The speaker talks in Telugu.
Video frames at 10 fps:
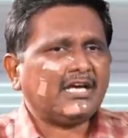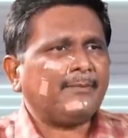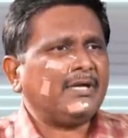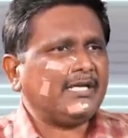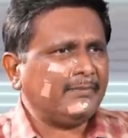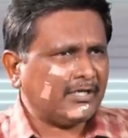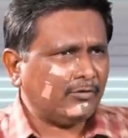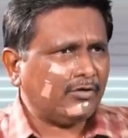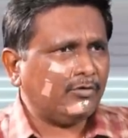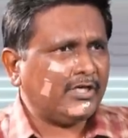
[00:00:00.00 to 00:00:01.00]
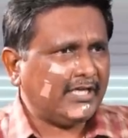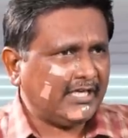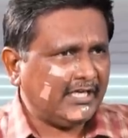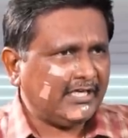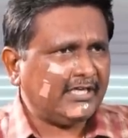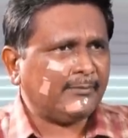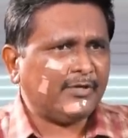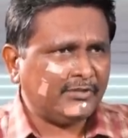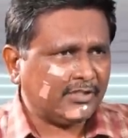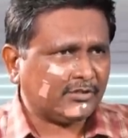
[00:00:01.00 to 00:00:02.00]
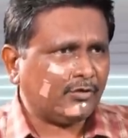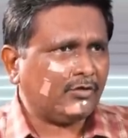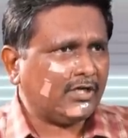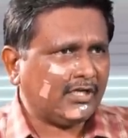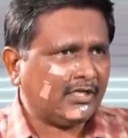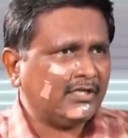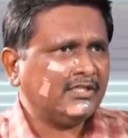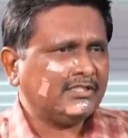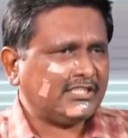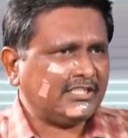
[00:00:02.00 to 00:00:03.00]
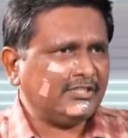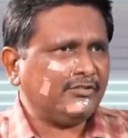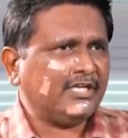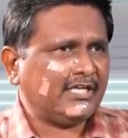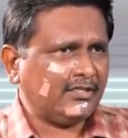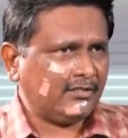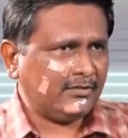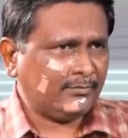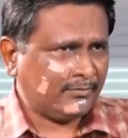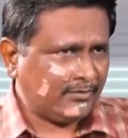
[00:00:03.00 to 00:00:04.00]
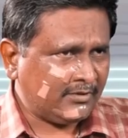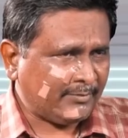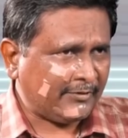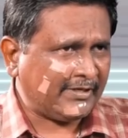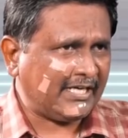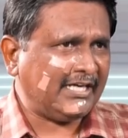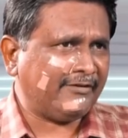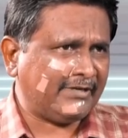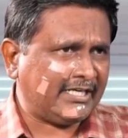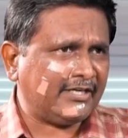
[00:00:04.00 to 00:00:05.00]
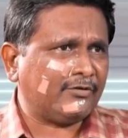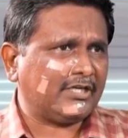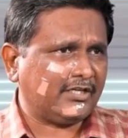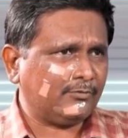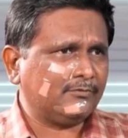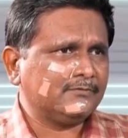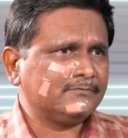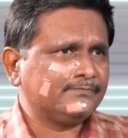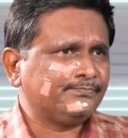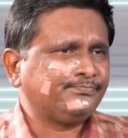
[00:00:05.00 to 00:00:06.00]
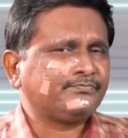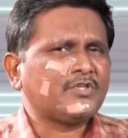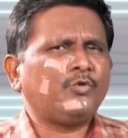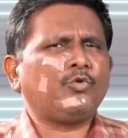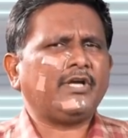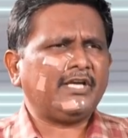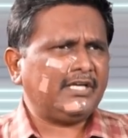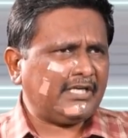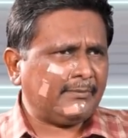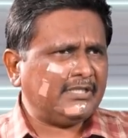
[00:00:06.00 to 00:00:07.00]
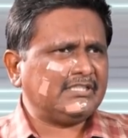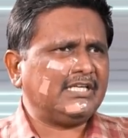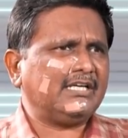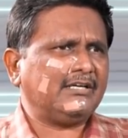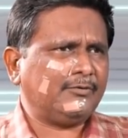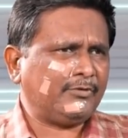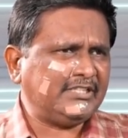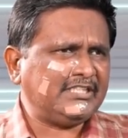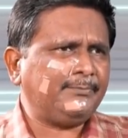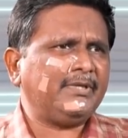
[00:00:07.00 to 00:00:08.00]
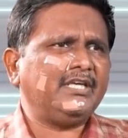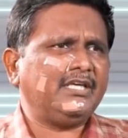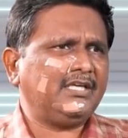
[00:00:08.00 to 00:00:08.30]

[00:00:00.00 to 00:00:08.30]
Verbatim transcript: కాబట్టి మనం కూడా ఓటేయాలి అంటే భవిష్యత్తులో కూడా చిరంజీవి గారి పవన్ కళ్యాణ్ వెంటే ఉంటారు ఇంకోటి ఏంటంటే ఆ మధ్యన వైసీపీ